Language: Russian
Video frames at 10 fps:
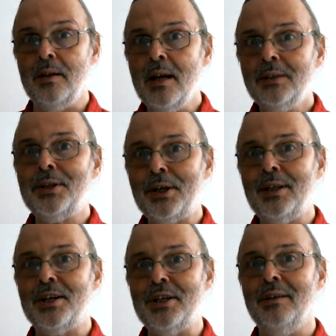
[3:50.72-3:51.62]

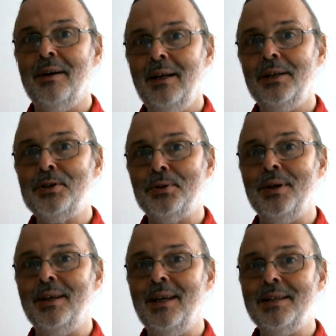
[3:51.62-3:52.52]
Некоторые даже говорят,
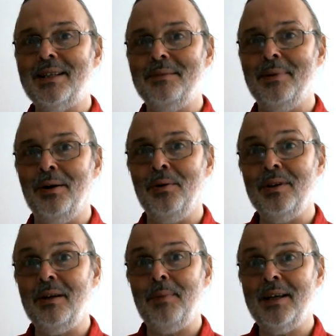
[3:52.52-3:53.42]
что если бы
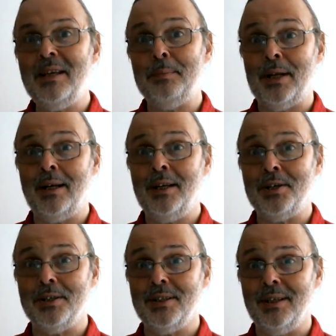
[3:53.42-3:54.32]
он не погиб
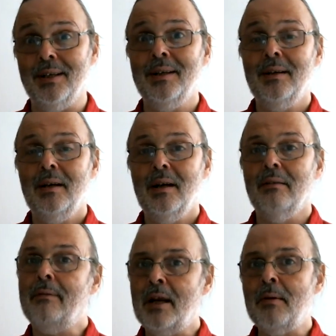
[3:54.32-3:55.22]
трагически
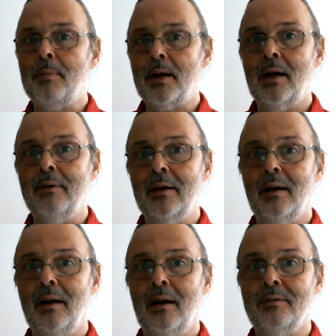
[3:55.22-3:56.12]
во время
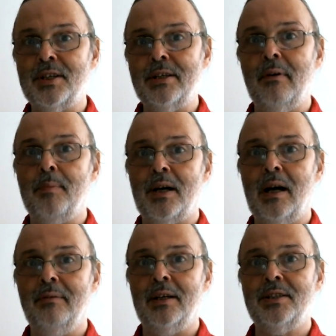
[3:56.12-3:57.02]
пороховых, а, взрыва
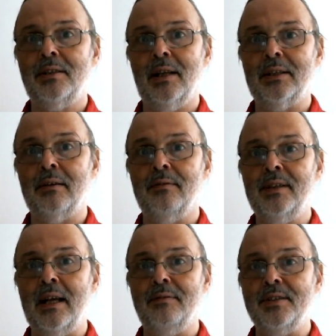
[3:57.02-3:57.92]
пороховых складов
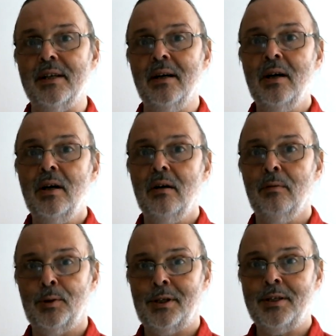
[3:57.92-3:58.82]
в Дельфте –
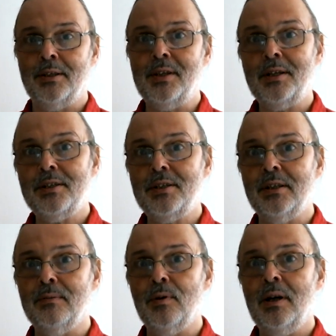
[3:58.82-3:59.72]
в возрасте
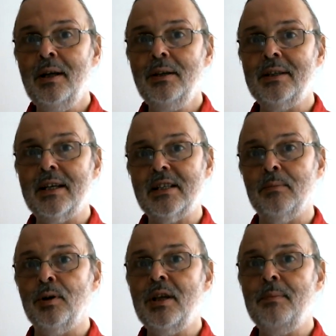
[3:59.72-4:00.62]
32 лет, если бы